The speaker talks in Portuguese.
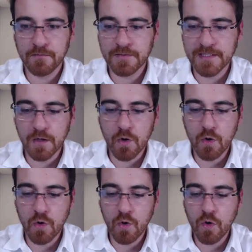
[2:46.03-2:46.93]
Você
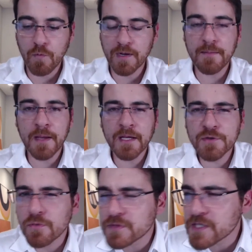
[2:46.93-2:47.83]
compra
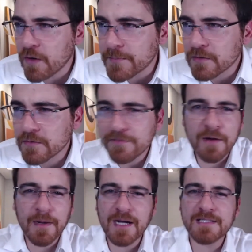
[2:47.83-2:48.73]
remédio com o seu amigo da
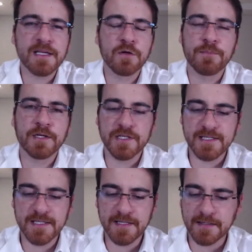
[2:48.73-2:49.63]
farmácia que não pede
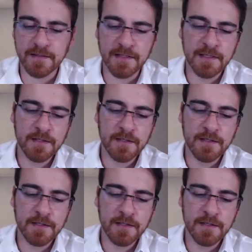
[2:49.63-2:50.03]
receita.